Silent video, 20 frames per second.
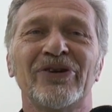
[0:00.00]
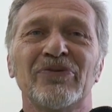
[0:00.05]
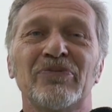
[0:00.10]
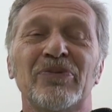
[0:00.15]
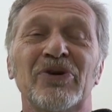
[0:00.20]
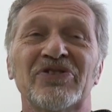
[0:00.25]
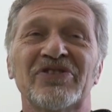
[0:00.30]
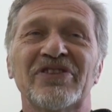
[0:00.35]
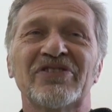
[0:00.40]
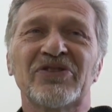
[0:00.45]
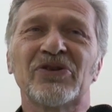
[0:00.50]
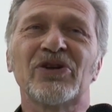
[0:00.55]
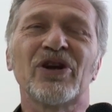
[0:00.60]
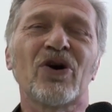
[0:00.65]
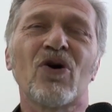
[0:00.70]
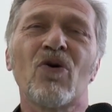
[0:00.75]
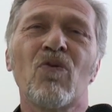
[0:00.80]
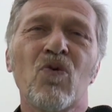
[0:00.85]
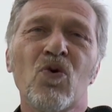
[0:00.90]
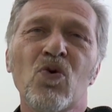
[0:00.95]
di un posto
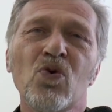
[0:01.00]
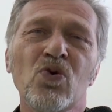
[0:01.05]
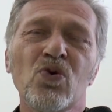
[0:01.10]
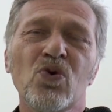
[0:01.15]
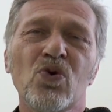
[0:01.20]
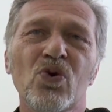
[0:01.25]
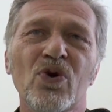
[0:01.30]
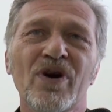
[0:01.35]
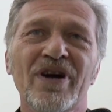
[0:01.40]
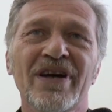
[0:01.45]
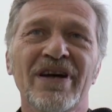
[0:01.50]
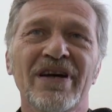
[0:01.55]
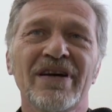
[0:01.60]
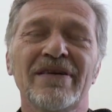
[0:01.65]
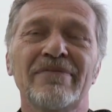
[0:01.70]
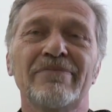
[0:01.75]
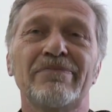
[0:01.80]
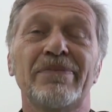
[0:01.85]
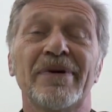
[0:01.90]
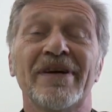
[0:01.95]
sole comunque